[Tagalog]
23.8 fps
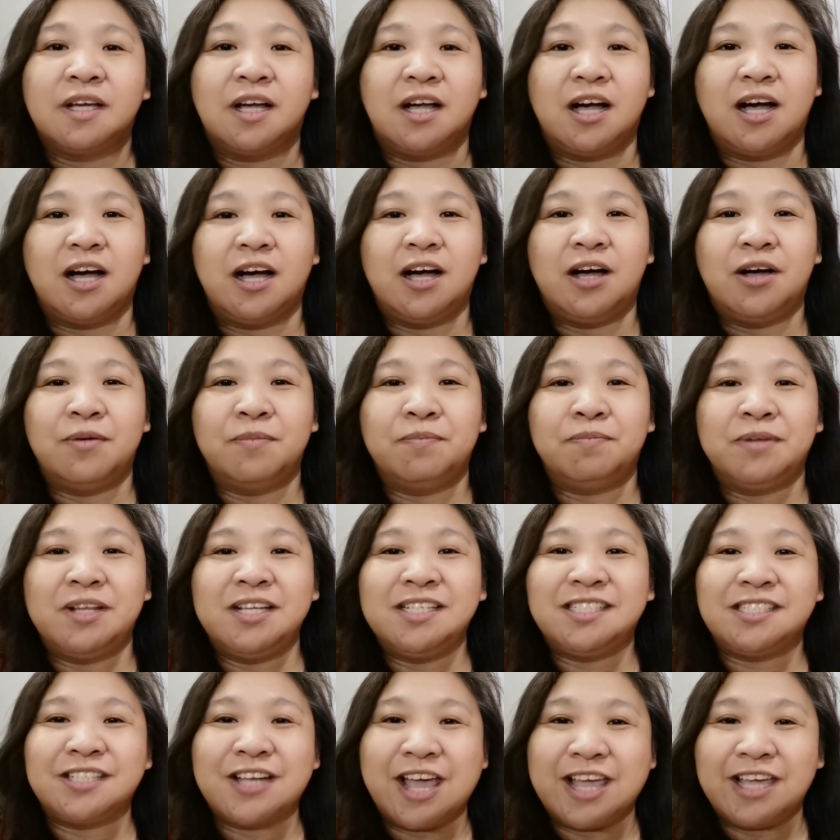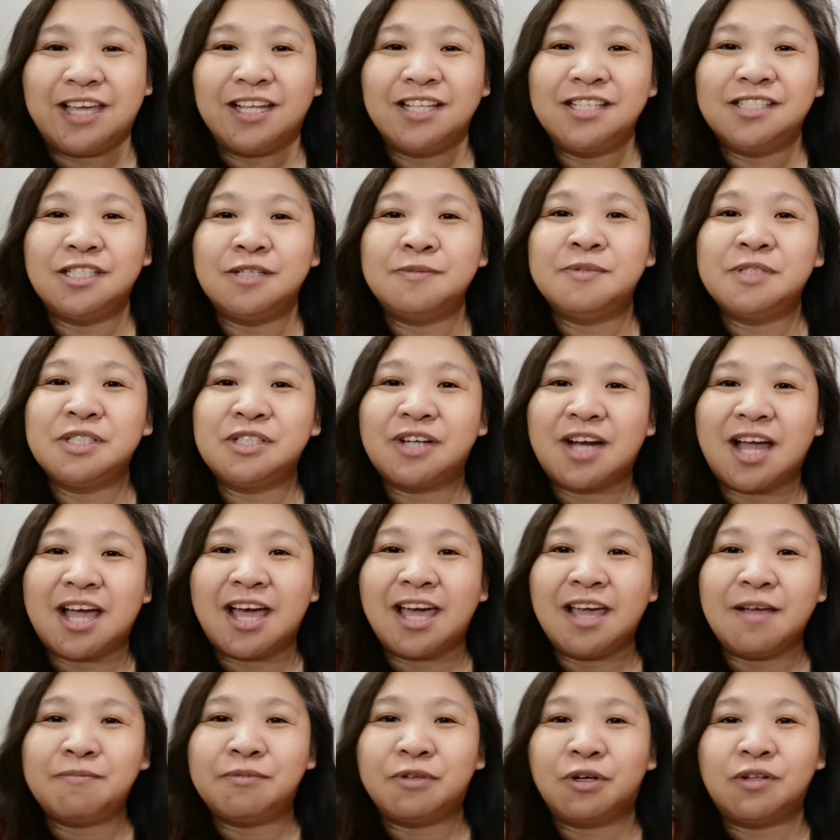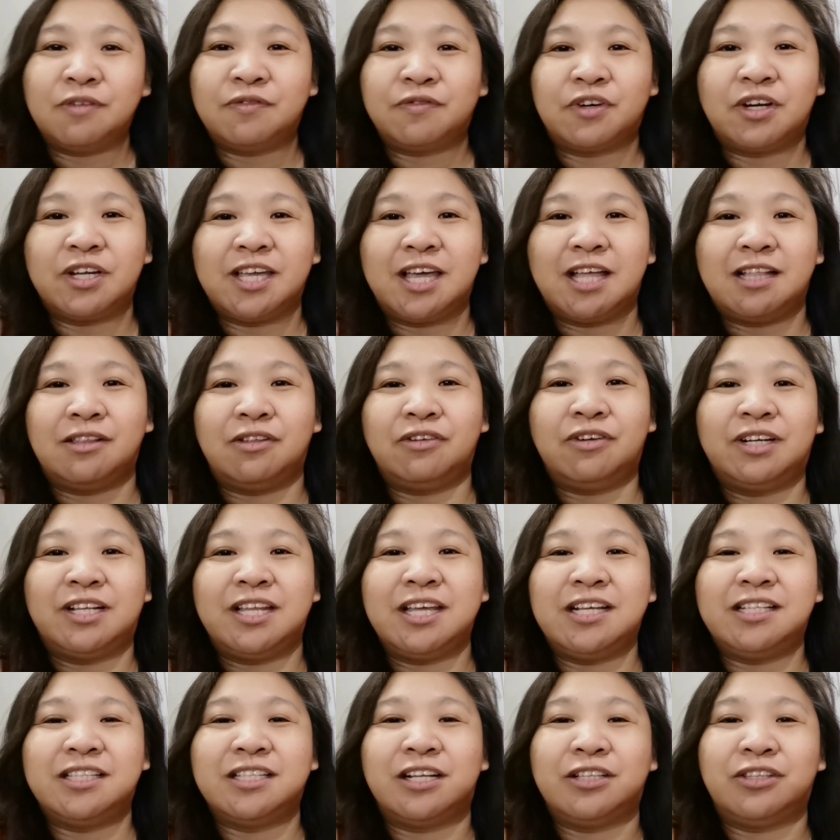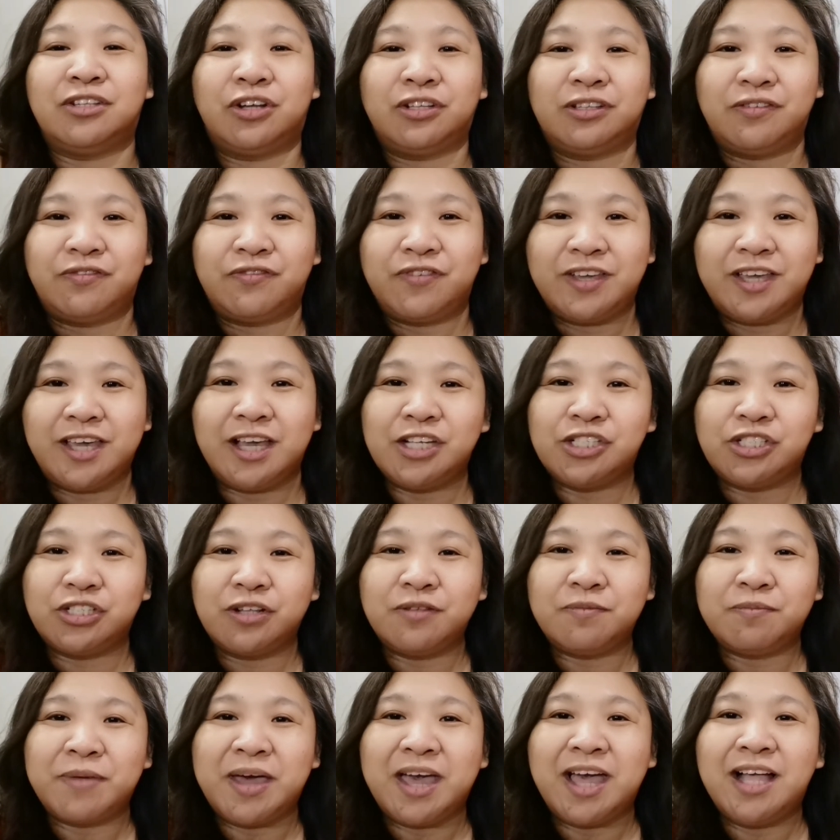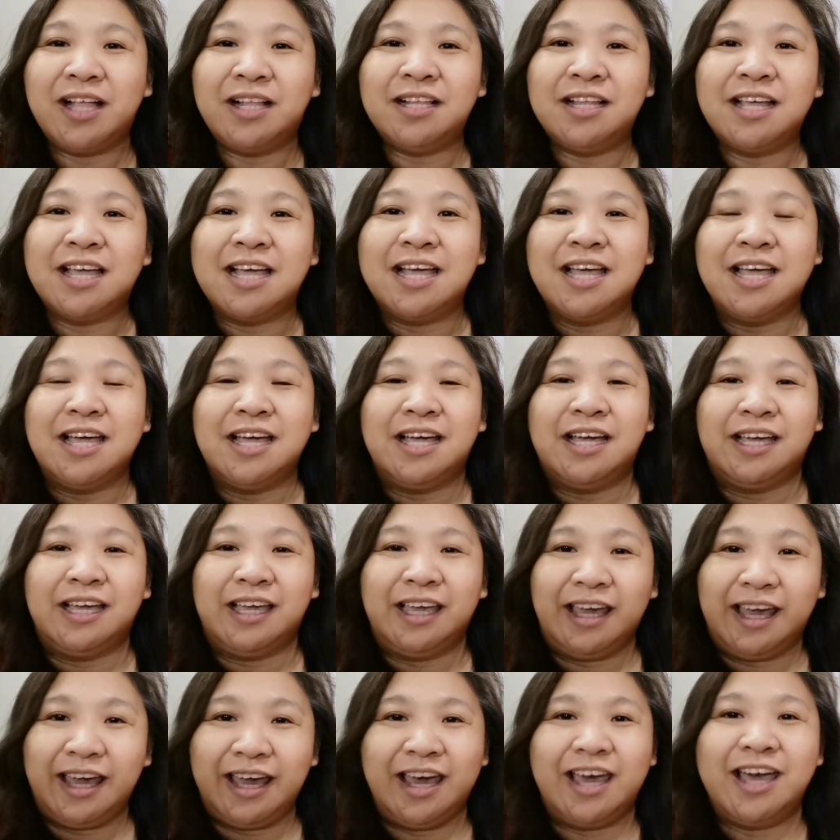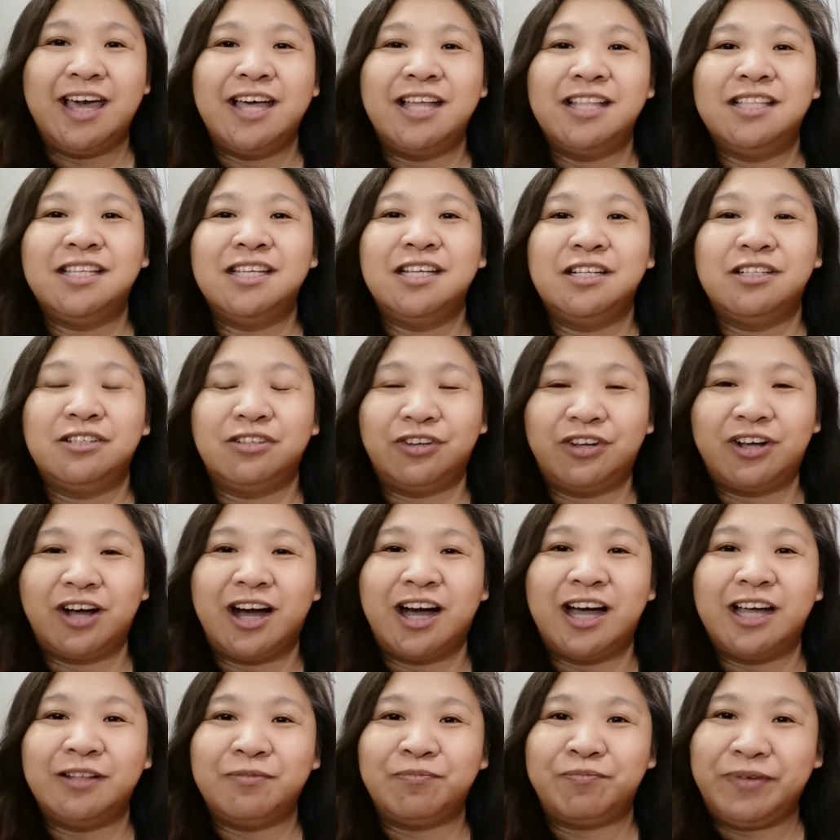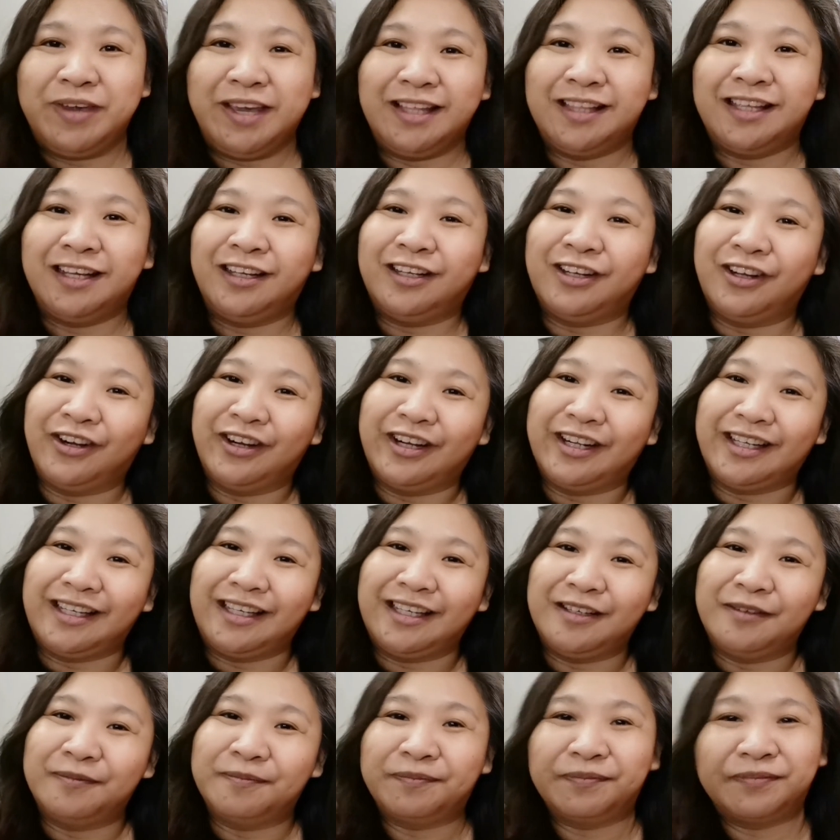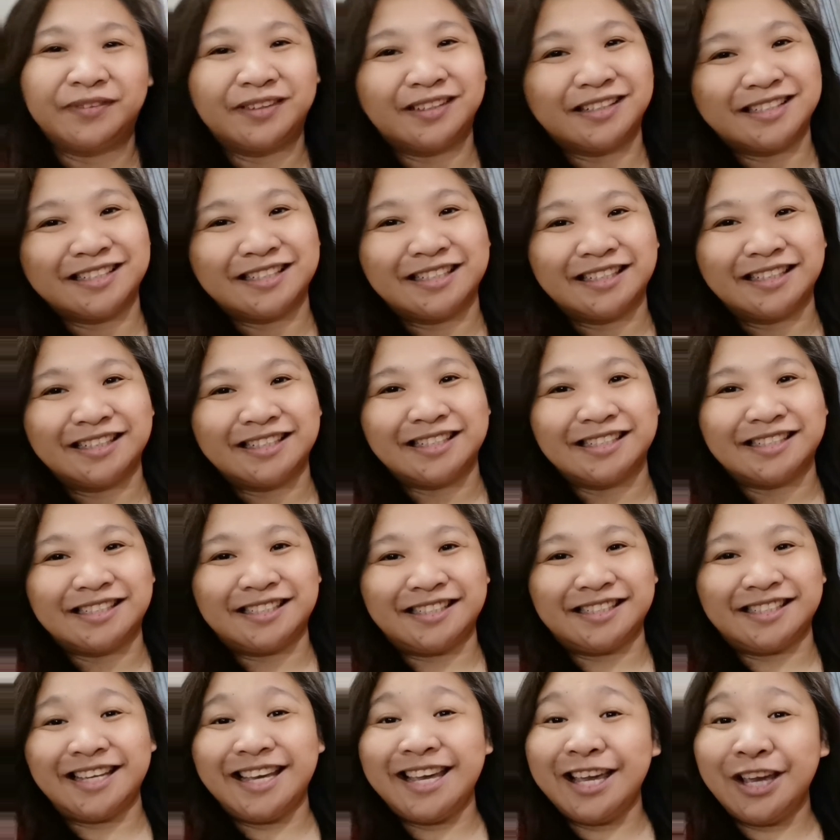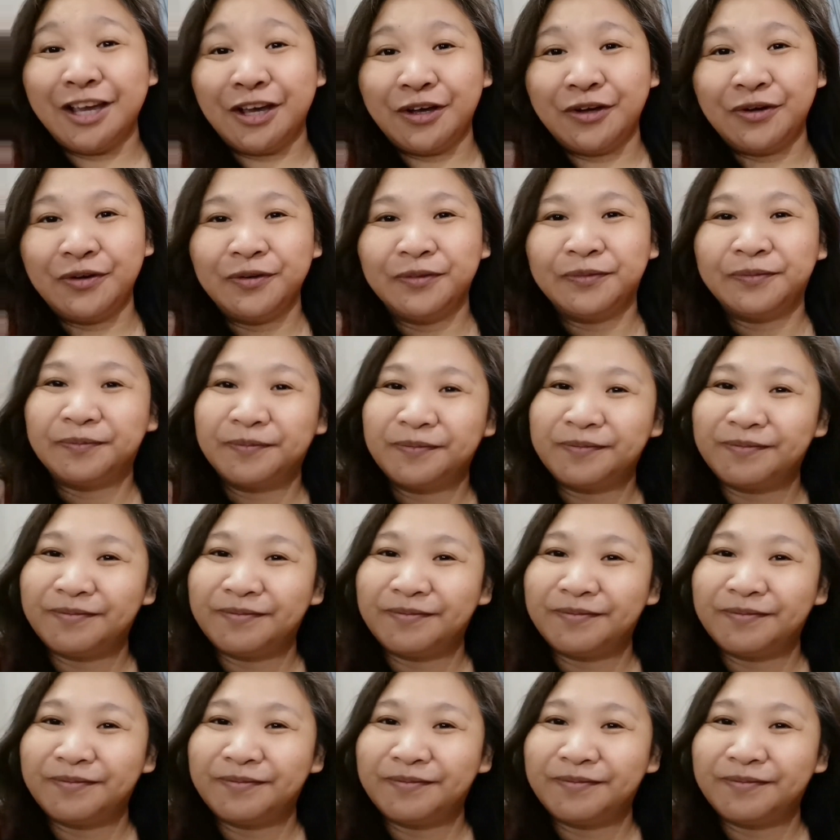Um, please like and subscribe. Don't forget to click the notification bell. And to God be the glory. See you!